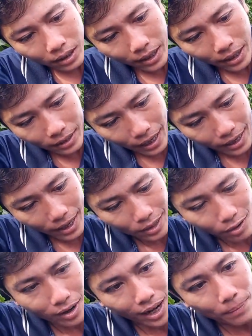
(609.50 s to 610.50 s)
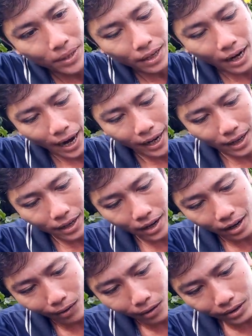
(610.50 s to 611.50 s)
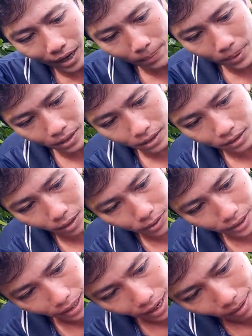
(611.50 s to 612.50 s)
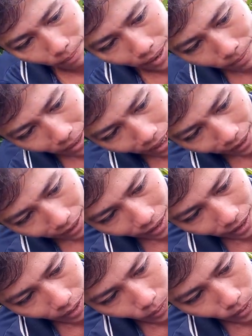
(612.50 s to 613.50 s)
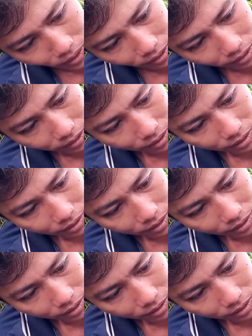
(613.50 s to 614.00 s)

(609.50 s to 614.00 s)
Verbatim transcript: thì hiện tại giờ toàn làm được hai cái khế ngọt vài bữa nữa toàn sẽ làm thêm hai cái khế chua nữa